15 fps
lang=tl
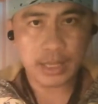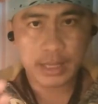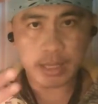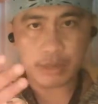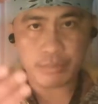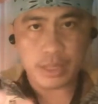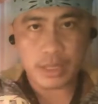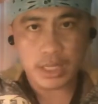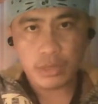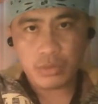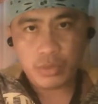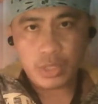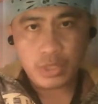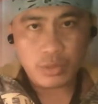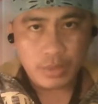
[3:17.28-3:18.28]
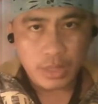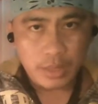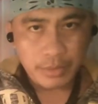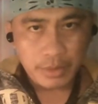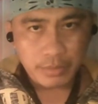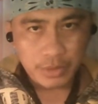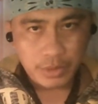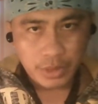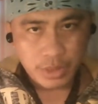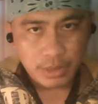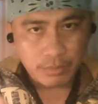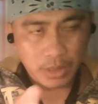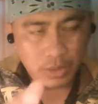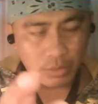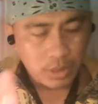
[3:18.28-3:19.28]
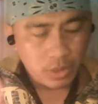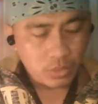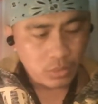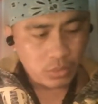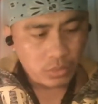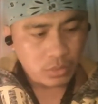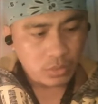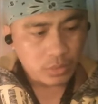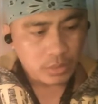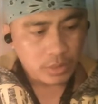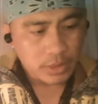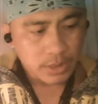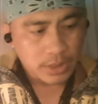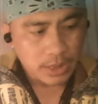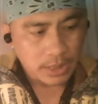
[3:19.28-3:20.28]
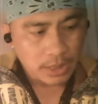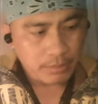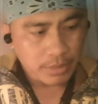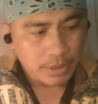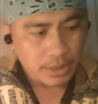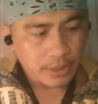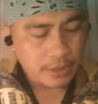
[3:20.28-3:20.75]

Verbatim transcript: sambitin to ninyo mga pabibers bago matulog sa gabi